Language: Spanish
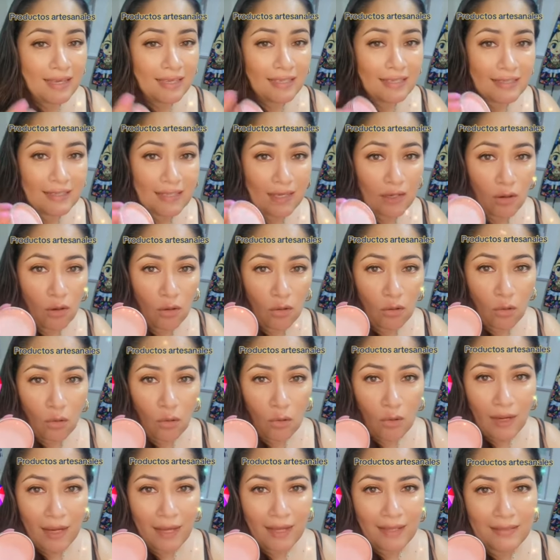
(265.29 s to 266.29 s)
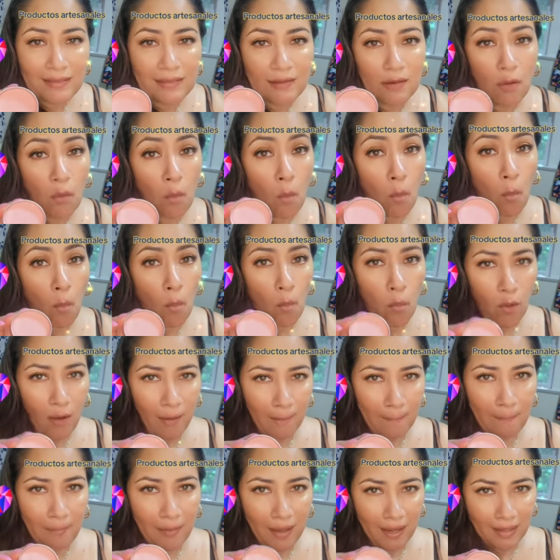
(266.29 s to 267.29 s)
y te colocas un
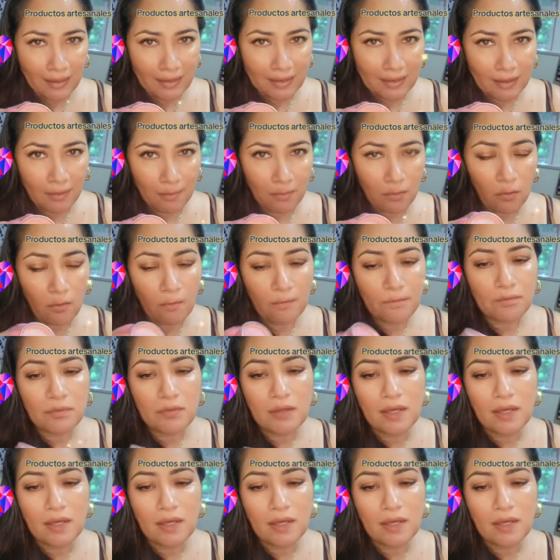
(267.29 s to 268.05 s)
buen bálsamo.